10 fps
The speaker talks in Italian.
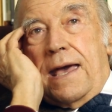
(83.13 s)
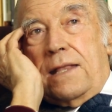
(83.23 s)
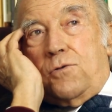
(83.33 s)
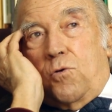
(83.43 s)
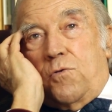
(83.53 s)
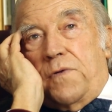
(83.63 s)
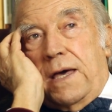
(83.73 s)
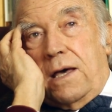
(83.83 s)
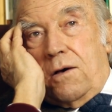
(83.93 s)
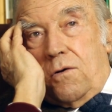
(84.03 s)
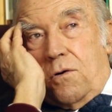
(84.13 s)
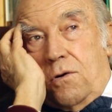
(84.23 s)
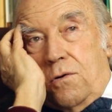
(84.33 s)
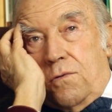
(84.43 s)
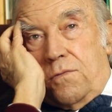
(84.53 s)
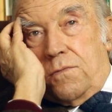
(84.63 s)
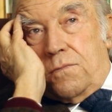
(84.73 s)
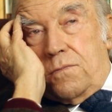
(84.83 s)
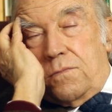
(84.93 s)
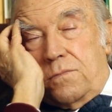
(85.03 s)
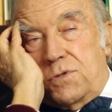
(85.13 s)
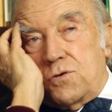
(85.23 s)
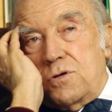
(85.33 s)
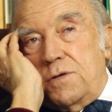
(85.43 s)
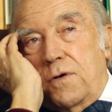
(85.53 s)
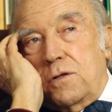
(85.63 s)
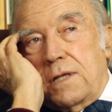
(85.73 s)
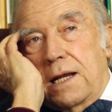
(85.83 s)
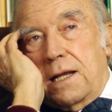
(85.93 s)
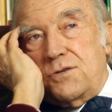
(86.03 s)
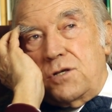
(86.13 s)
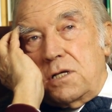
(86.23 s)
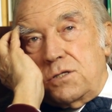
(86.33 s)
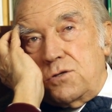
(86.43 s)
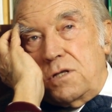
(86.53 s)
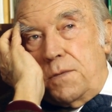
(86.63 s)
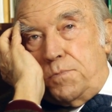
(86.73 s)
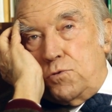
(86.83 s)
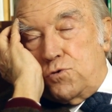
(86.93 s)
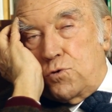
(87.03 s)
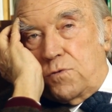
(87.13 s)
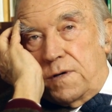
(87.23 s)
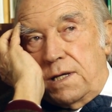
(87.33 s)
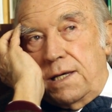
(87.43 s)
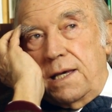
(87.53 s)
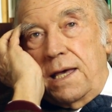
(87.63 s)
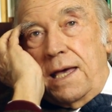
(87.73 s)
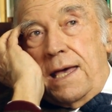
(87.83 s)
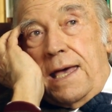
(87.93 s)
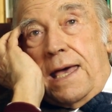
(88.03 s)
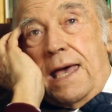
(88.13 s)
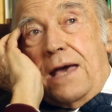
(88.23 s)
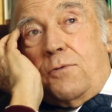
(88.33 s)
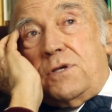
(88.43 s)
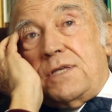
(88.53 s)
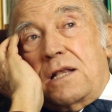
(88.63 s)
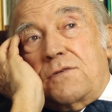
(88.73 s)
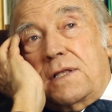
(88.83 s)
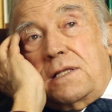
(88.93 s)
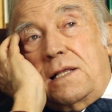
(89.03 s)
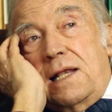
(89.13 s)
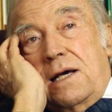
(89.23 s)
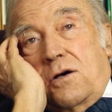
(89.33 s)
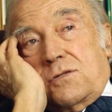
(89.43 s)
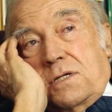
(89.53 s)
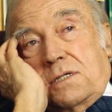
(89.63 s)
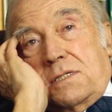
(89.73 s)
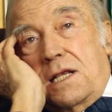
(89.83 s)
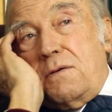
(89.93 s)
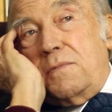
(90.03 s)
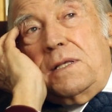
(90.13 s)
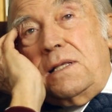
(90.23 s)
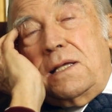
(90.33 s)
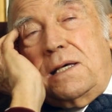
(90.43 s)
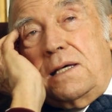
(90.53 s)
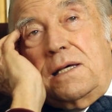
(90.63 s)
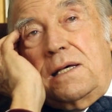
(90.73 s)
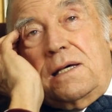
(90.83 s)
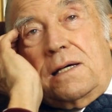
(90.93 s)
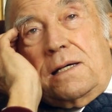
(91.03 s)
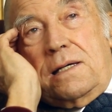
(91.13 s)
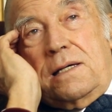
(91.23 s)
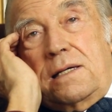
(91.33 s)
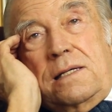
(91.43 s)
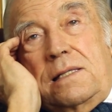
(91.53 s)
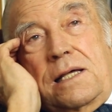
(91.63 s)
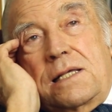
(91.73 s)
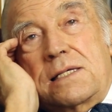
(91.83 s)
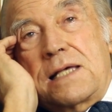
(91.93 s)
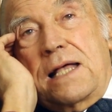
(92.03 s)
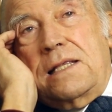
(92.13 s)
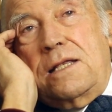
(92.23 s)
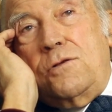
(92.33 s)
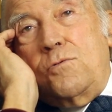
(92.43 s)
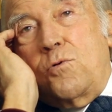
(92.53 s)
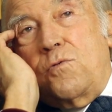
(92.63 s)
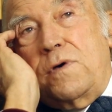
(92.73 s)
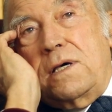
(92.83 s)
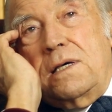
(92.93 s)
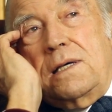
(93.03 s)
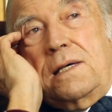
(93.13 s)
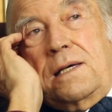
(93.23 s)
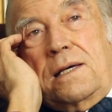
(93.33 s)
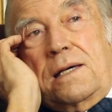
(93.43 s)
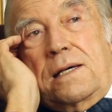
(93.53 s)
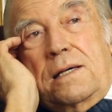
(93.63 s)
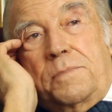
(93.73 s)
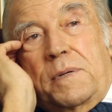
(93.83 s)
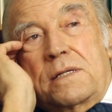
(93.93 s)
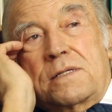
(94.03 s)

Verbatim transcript: dove ho, mi sono rivolto alla generazione dei più giovani e qui si hanno fatto delle cose estremamente eh, interessanti e nuove eh, per